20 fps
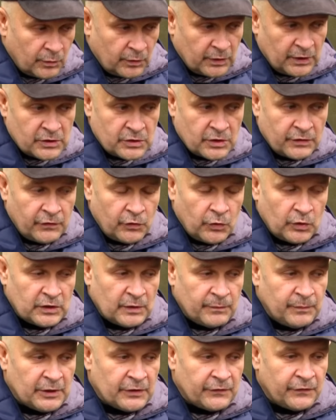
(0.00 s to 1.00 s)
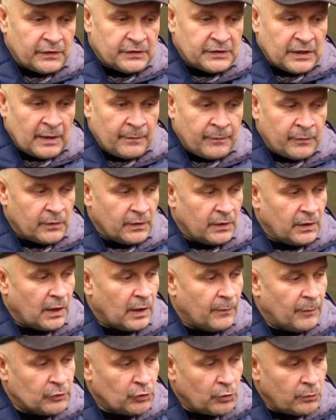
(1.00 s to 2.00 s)
Я же говорю, это первый этап
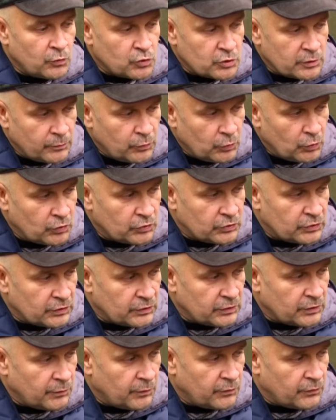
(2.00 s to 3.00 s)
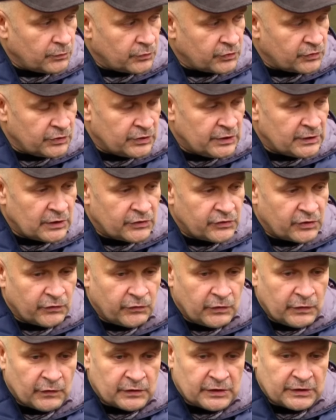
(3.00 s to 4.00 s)
а потом уже будут э, делаться
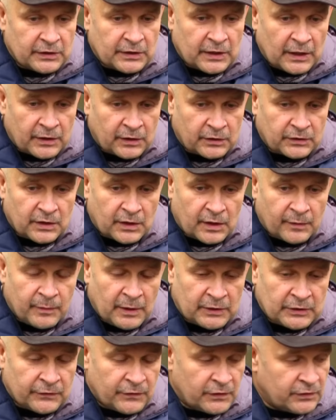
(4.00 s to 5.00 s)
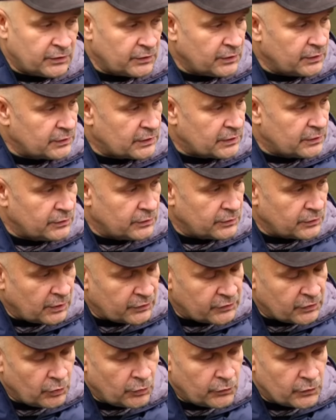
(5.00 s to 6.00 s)
выводы, как дорабатывать э,
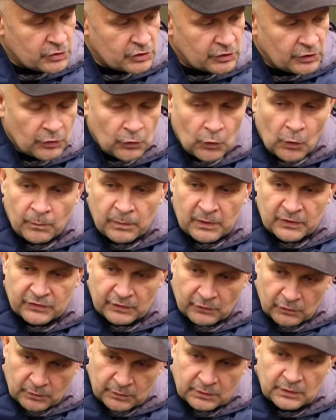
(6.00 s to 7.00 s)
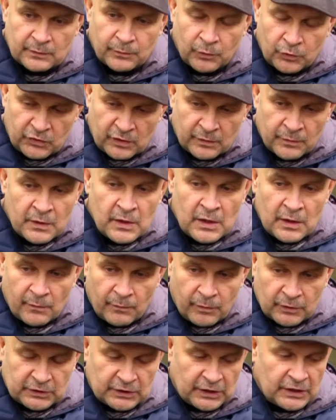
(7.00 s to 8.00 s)
остановочные комплексы, вот, допустим,
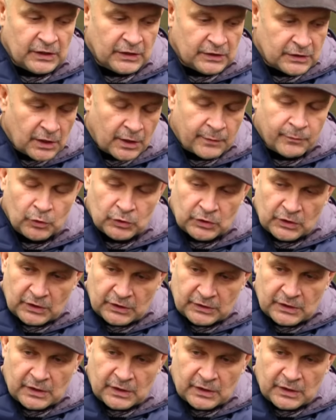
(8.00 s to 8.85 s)
под такие доработанные